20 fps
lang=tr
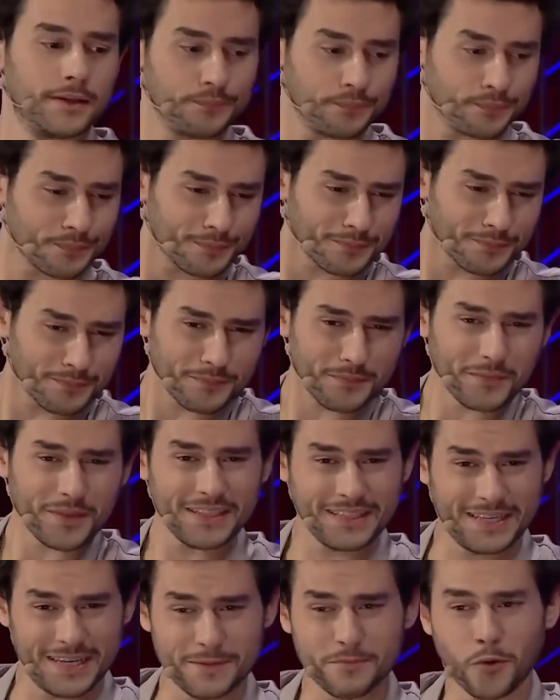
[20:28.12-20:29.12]
Hatta
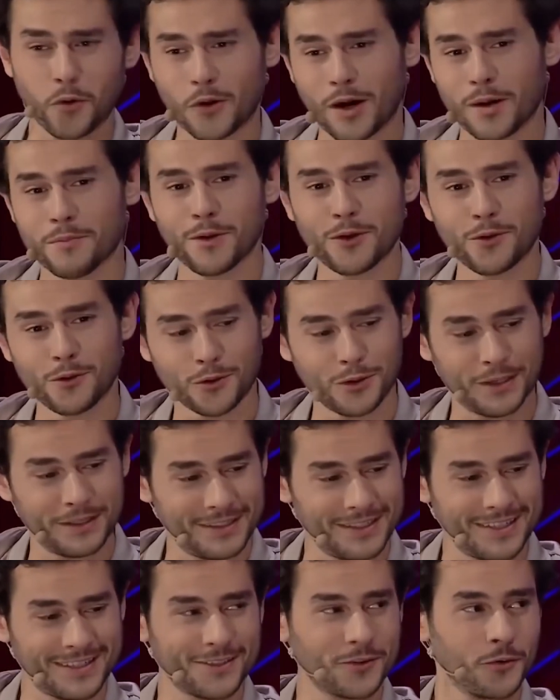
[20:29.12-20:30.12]
gelip Okan
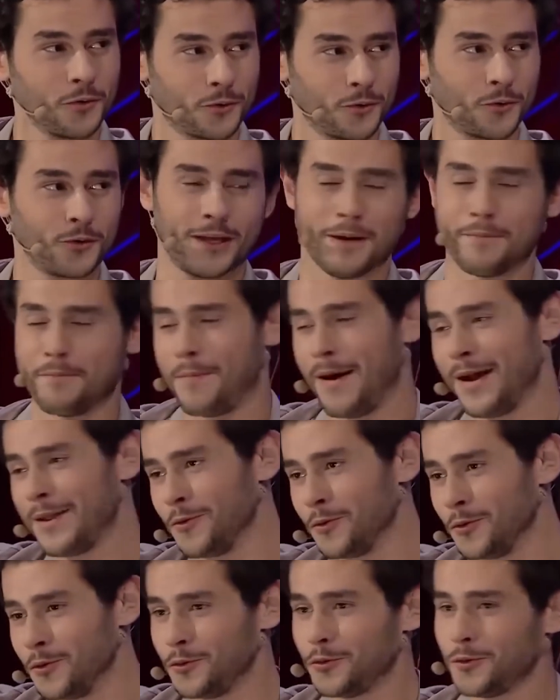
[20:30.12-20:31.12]
Bayülgen'in yanında otururken
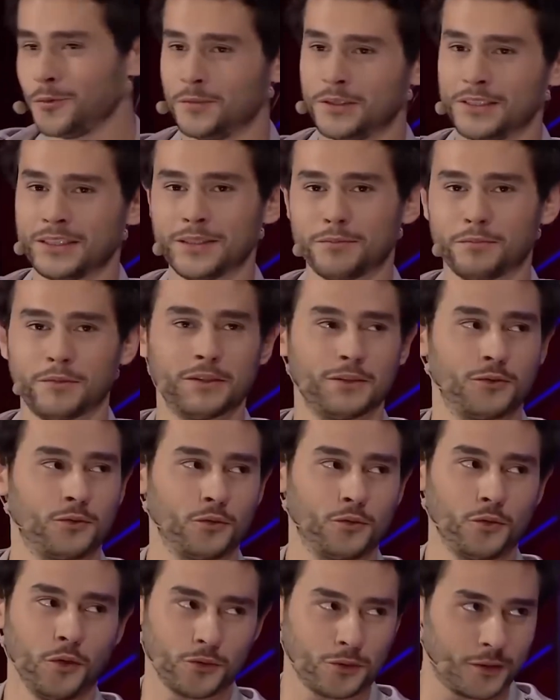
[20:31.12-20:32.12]
ben oyuncuyum diyecek
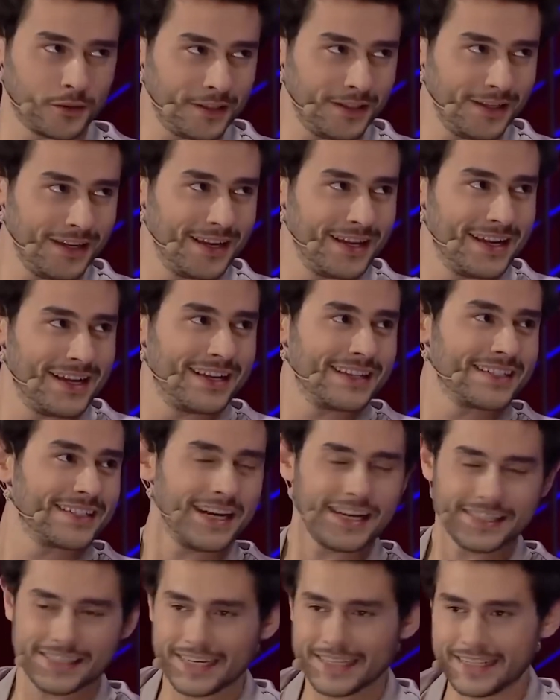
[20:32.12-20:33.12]
bir noktada
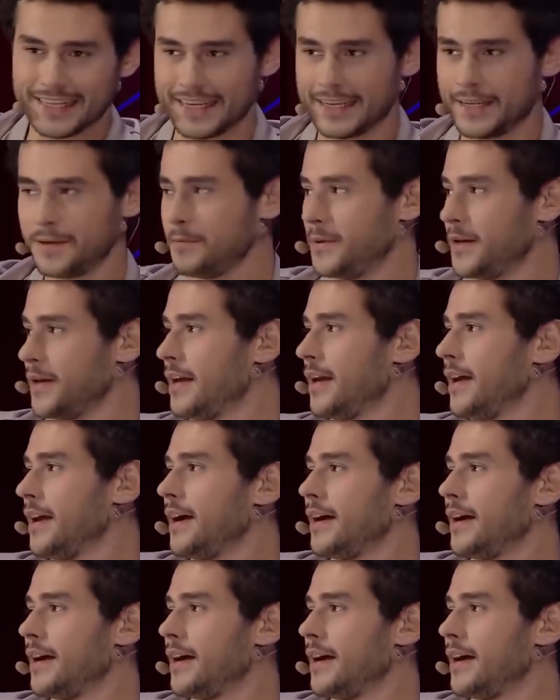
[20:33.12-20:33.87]
estağfurullah, zaten estağfurullah. değilim.